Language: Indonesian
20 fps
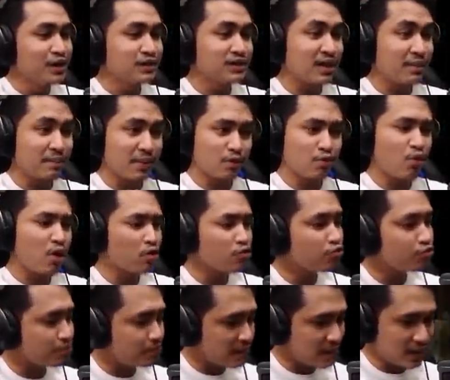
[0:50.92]
Sampai gue
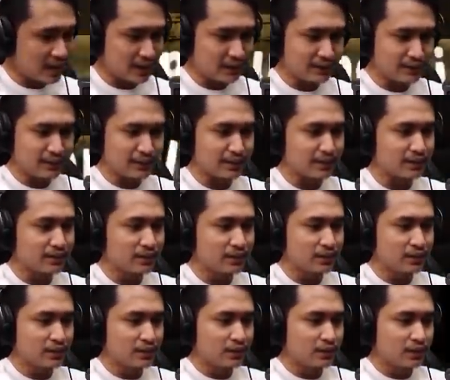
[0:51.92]
lupa anjir
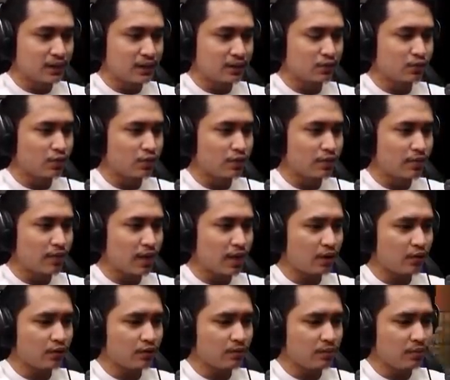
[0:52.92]
Dan gue udah
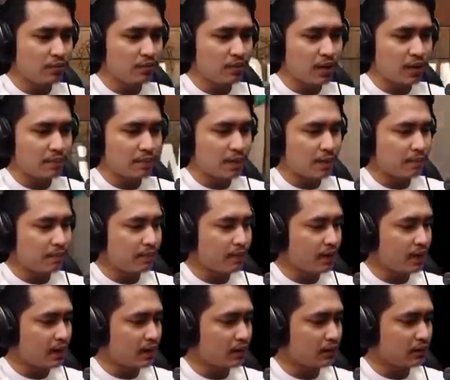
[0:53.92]
melalui beberapa
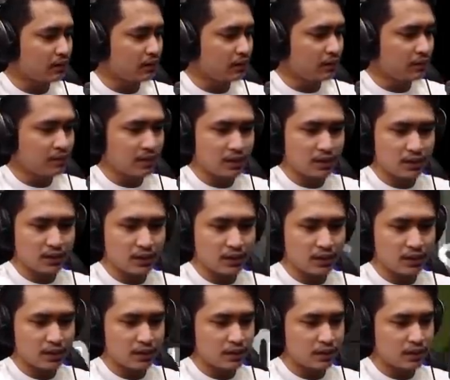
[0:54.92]
part
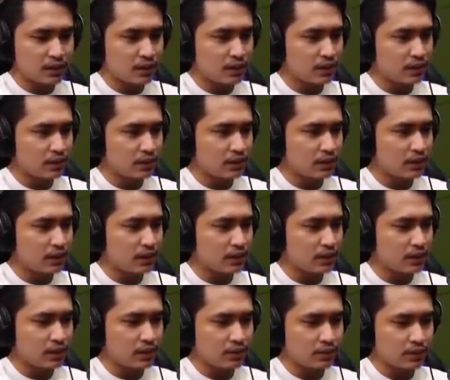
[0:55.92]
Dimana ya ya
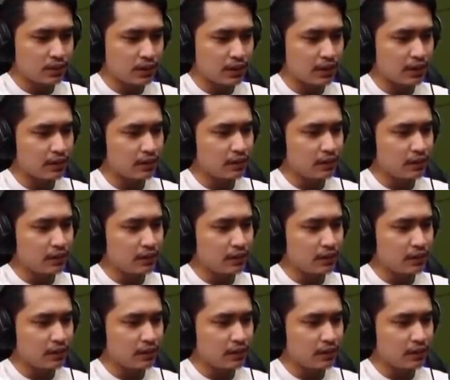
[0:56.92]
ya oke okay.